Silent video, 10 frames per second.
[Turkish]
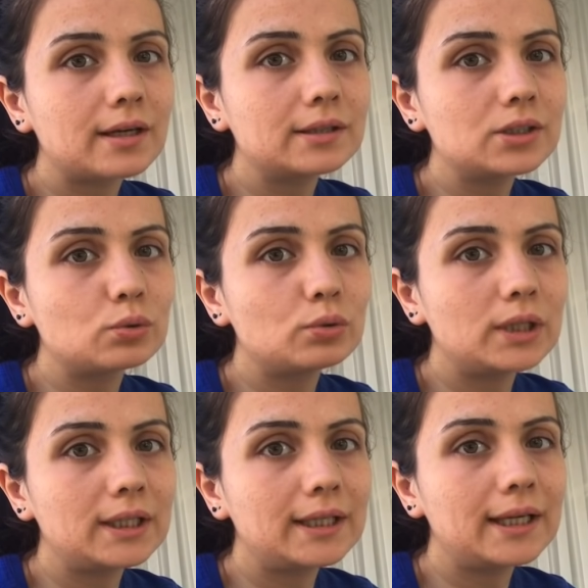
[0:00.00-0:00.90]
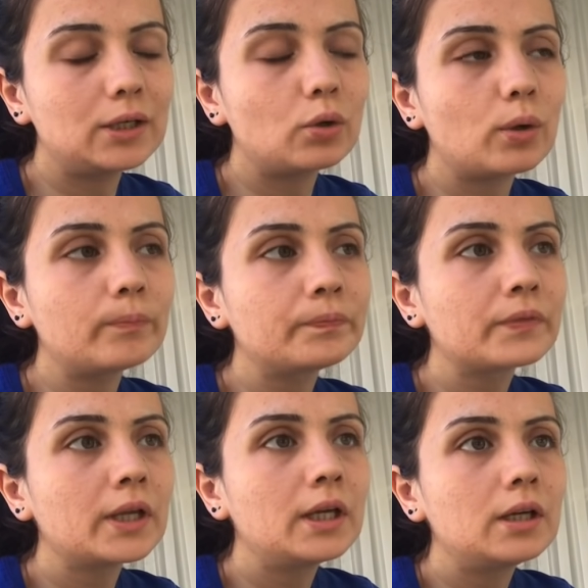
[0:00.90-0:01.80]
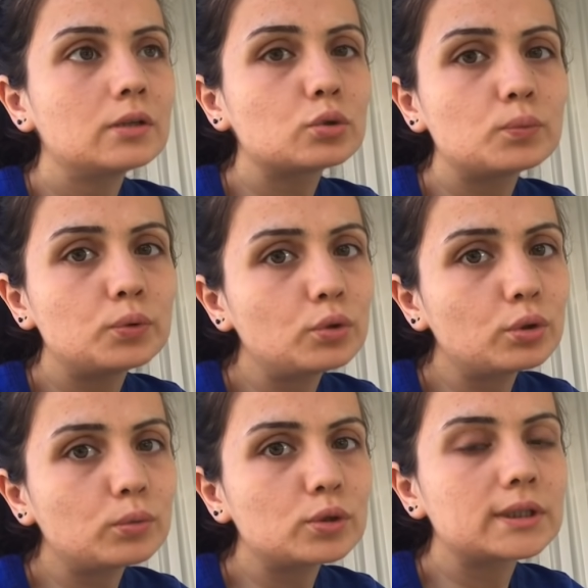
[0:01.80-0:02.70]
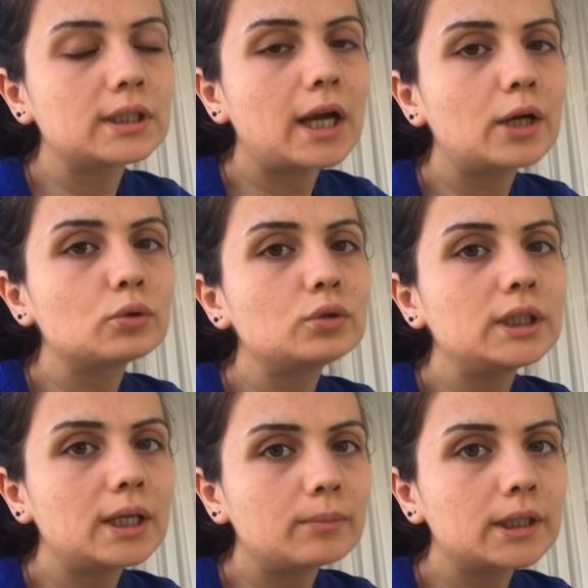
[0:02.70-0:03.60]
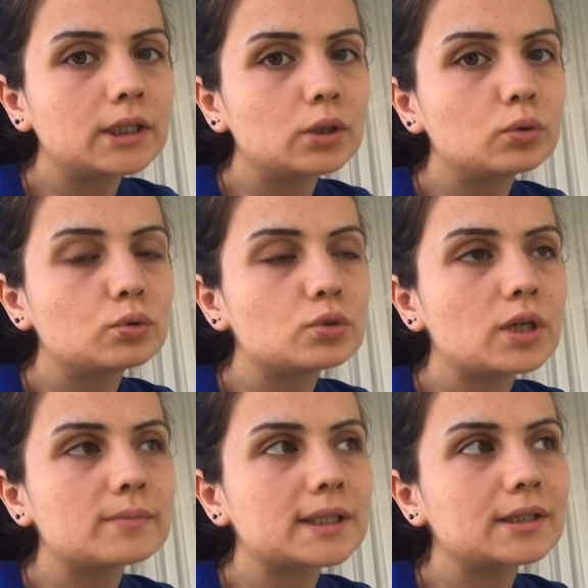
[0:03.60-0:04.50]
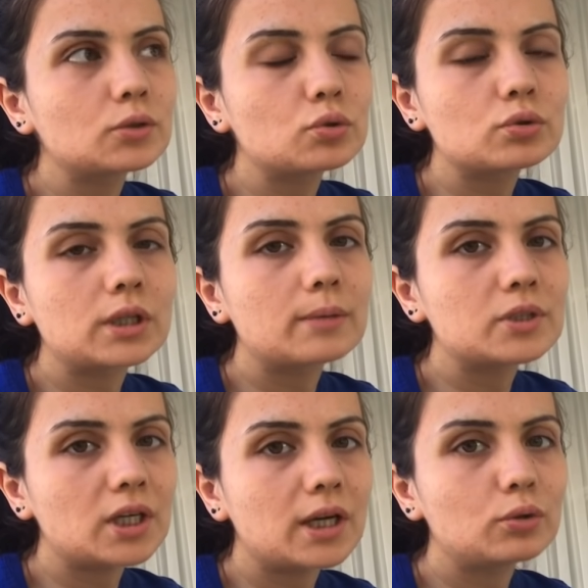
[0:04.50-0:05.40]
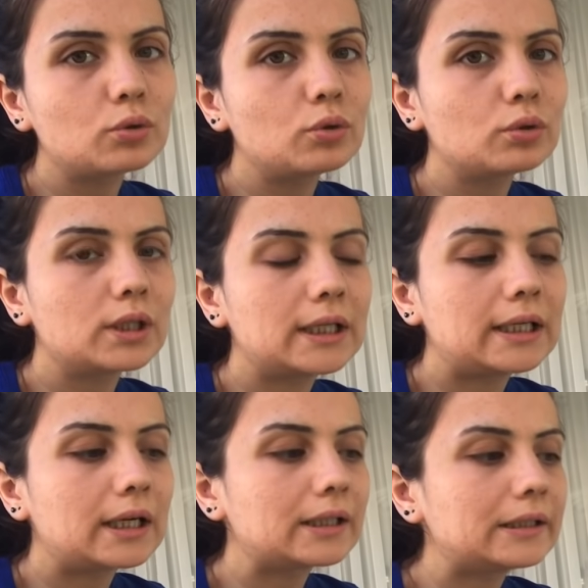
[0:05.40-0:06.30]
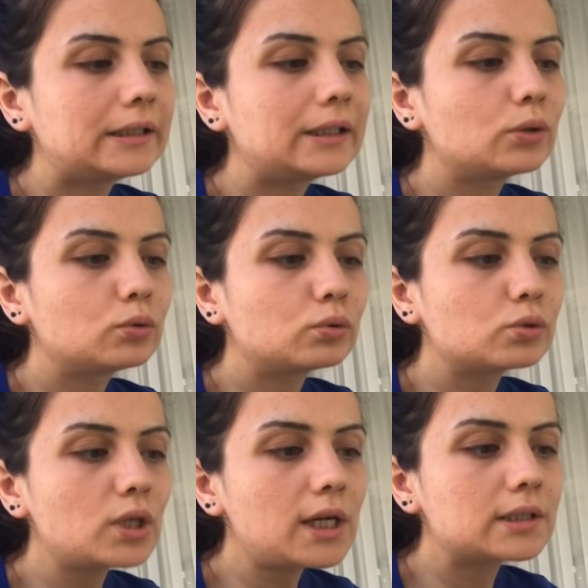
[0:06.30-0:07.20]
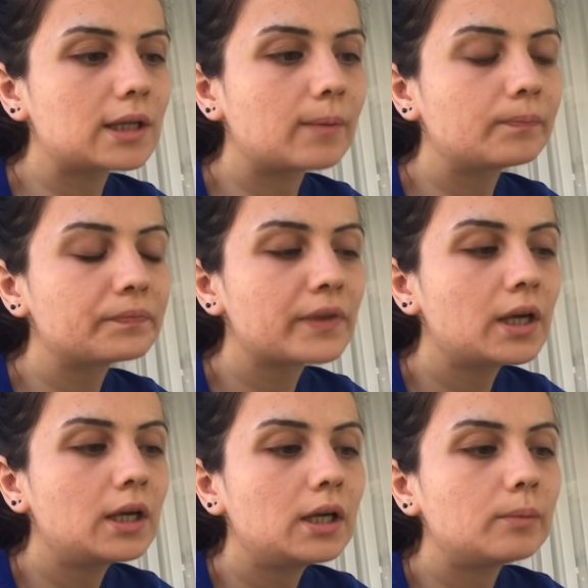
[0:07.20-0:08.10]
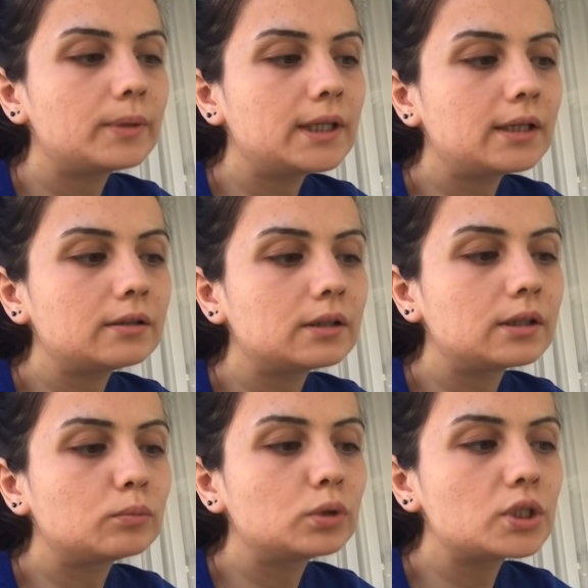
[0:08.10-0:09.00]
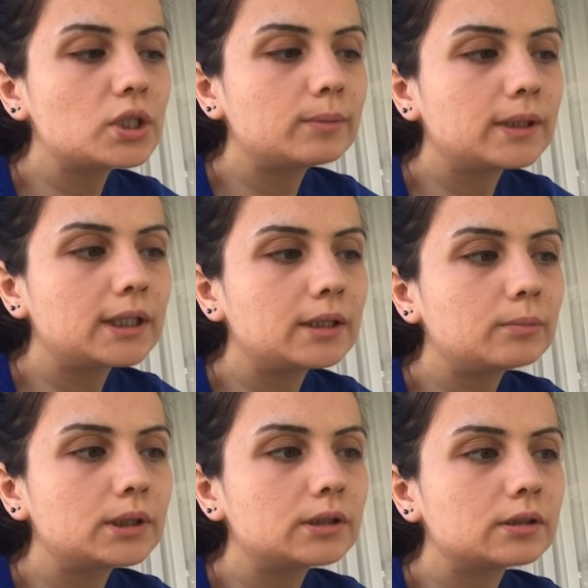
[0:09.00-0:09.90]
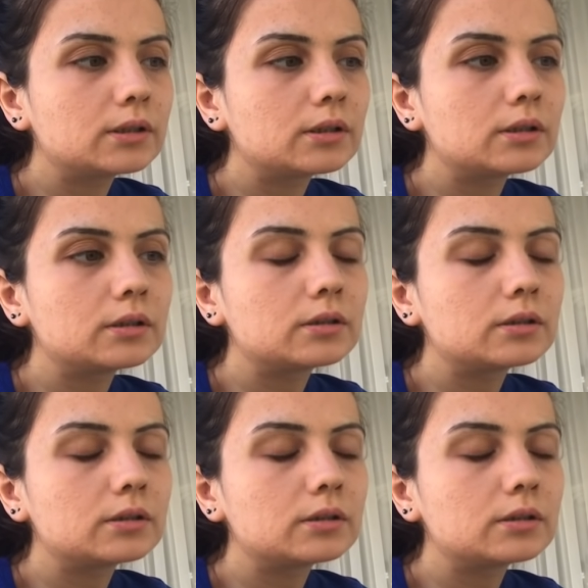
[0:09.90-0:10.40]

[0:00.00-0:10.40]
halı tüyleri geliyor. Süpürüyorum o yüzden her gün yine makine kuracağım. Zaten çocuklar bir şeyler döküyorlar illa ki yine kurulacak da. Bir de e, bulaşık makinamın e,